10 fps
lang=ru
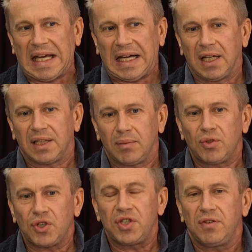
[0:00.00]
э, тому,
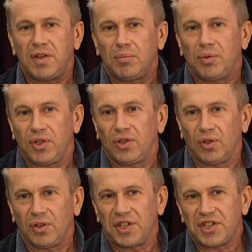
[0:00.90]
что человек будет
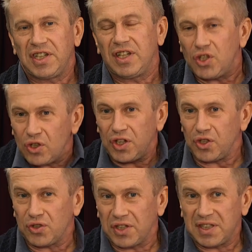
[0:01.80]
долго жить. еще
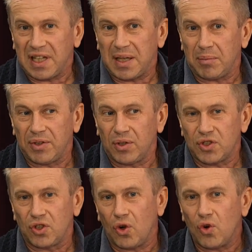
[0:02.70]
хочу сказать об одном,
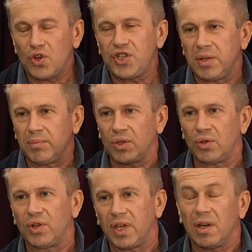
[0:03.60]
что очень
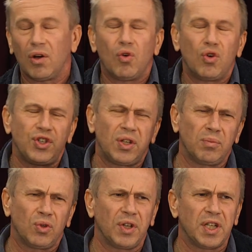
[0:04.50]
многие, очень
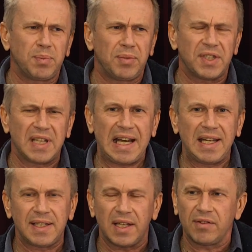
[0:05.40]
многие
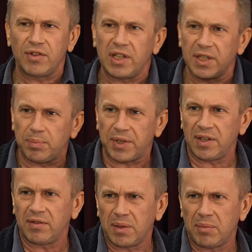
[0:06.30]
специальности, они вышли из
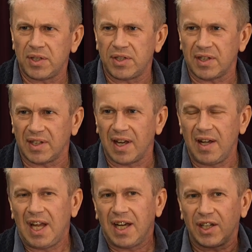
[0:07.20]
спортивной медицины,
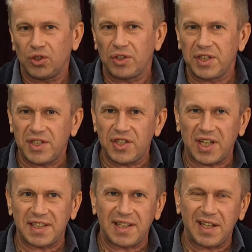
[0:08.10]
которые
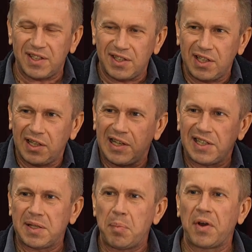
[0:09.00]
сейчас, знаете, сделали
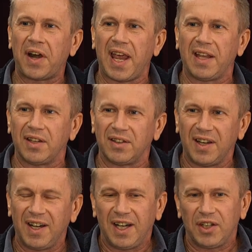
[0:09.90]
separated.
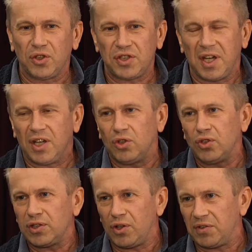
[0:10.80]
То есть, угу. ну,
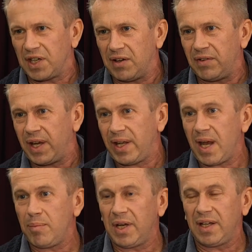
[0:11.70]
условно говоря,
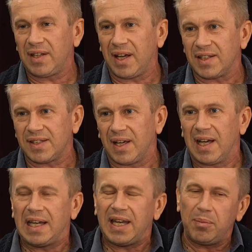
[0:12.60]
реабилитация.
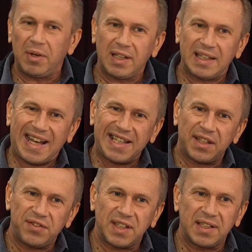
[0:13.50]

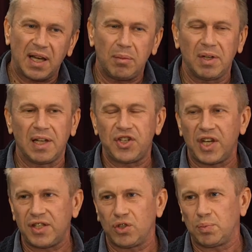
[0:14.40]
Реабилитация всегда была
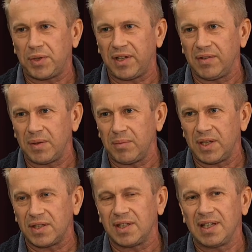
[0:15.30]
частью спортивной
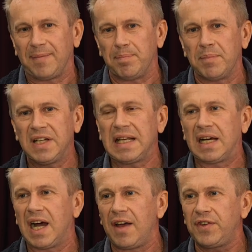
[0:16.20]
медицины. Как мы раз... на
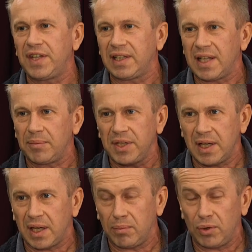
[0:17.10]
кафедре, там, где
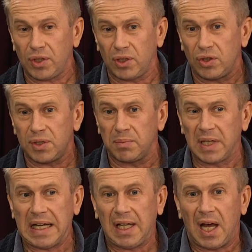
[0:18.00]
я работаю, то есть
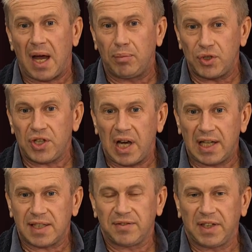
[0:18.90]
мы
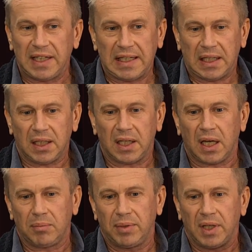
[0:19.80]
обучали своих, э,
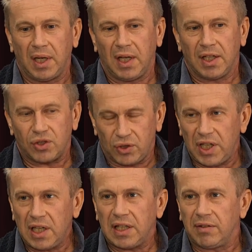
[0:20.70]
как бы,
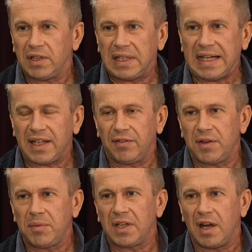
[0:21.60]
студентов, интернов
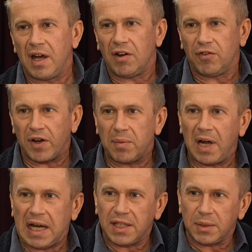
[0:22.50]
именно на
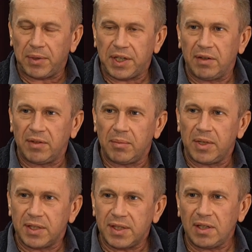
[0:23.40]
формате спортивной
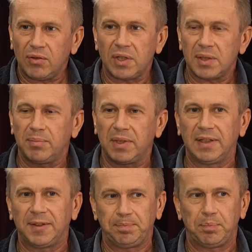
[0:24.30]
медицины у нас
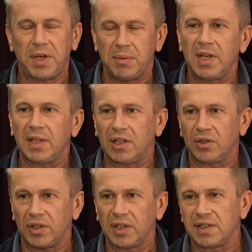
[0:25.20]
был предмет,
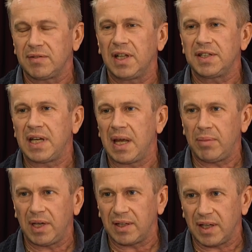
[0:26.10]
который назывался
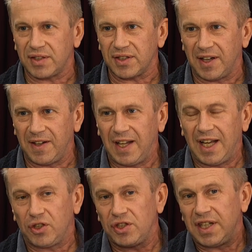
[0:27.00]
реабилитация.
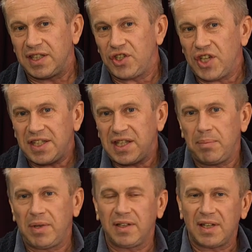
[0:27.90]
То есть сейчас
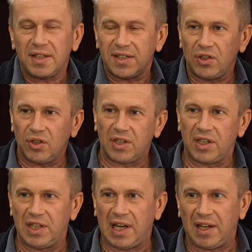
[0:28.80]
реабилитация идет
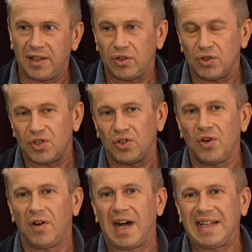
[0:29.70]
отдельно, то есть,
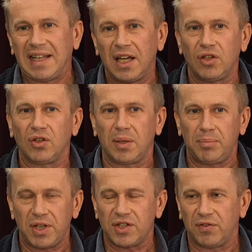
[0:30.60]
но она идет
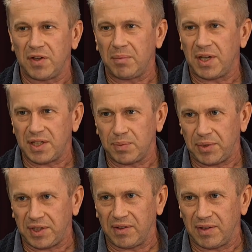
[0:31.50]
опять же в формате
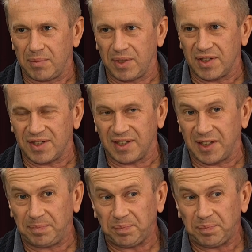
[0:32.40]
спортивной медицины.